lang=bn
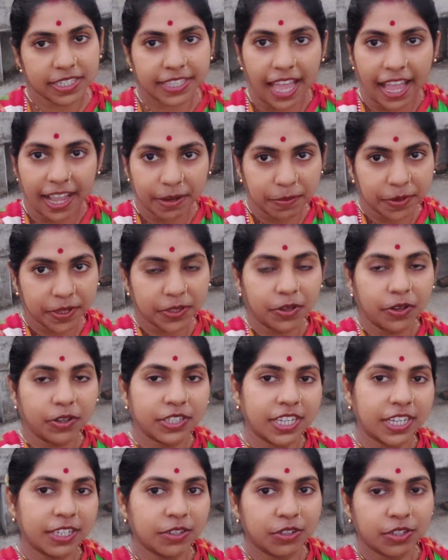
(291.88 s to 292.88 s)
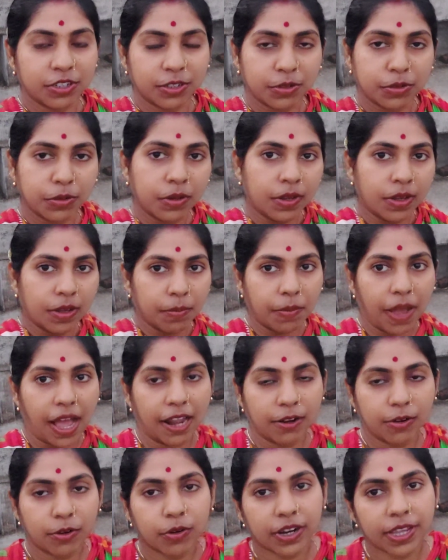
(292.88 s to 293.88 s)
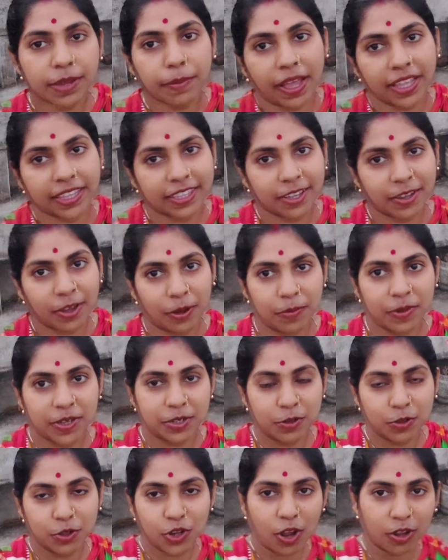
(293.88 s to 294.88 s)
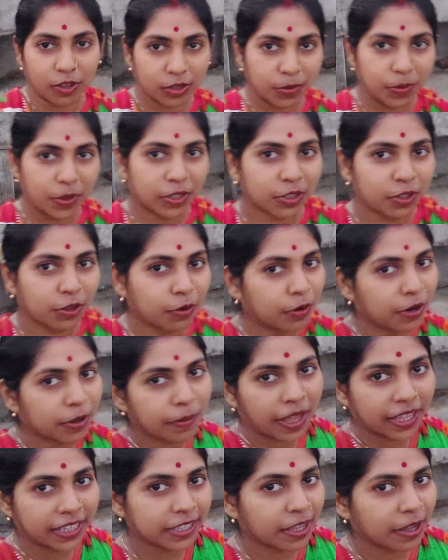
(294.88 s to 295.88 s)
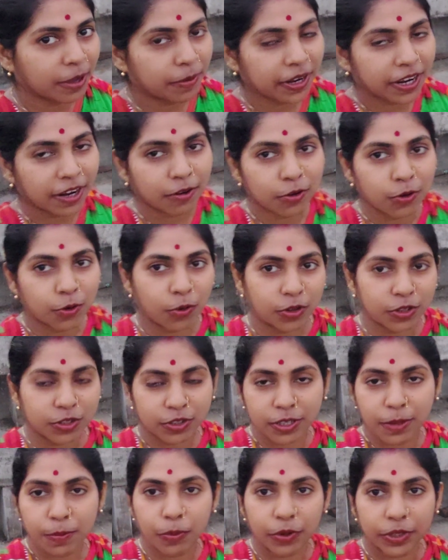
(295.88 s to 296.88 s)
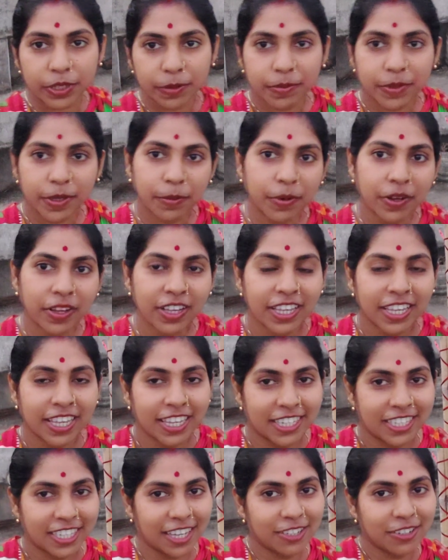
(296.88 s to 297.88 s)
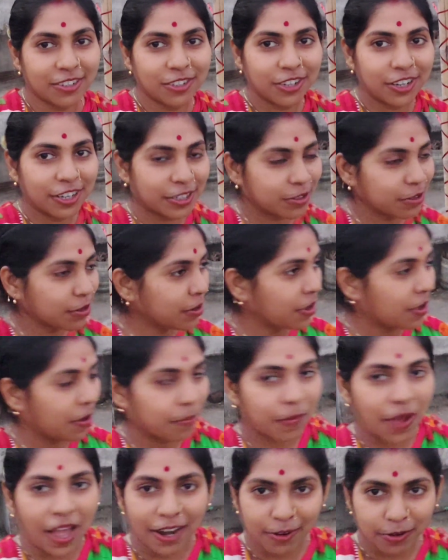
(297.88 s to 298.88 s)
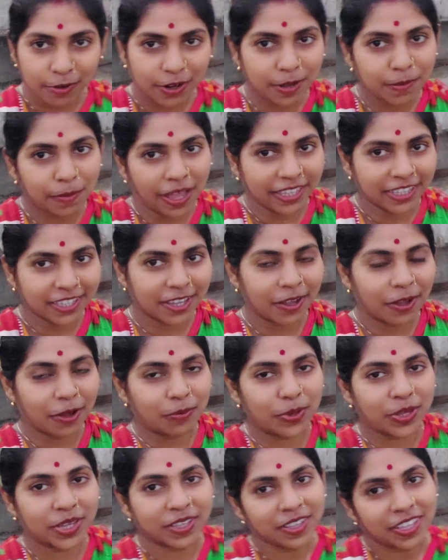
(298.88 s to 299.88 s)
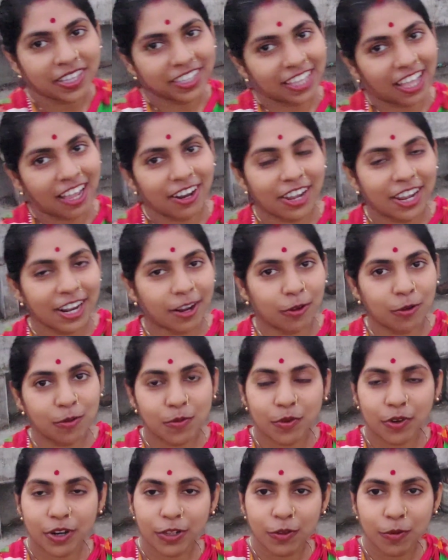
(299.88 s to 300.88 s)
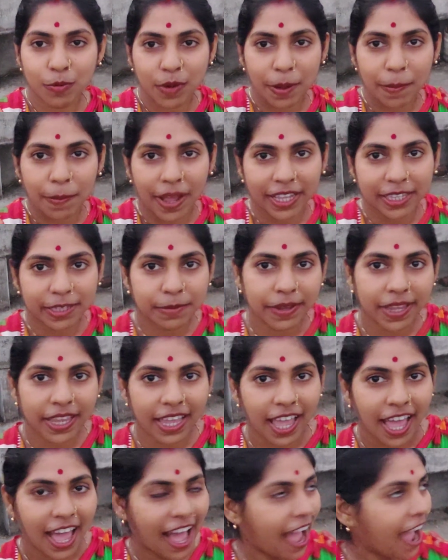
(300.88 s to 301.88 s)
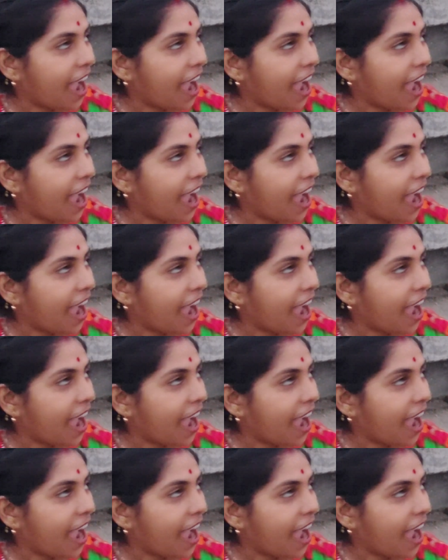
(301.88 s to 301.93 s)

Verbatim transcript: মাস থাকবে তো সেই জন্য একটু ভালো করেই বাঁধতে হবে একটু শক্ত শক্তপক্ত করে বাঁধতে হবে কারণ রোজ ওতে প্রদীপ দেবো সেই জন্য একটু ভালো করেই বাঁধতে হবে তাহলে এরকম করে তোমরা বাঁধবে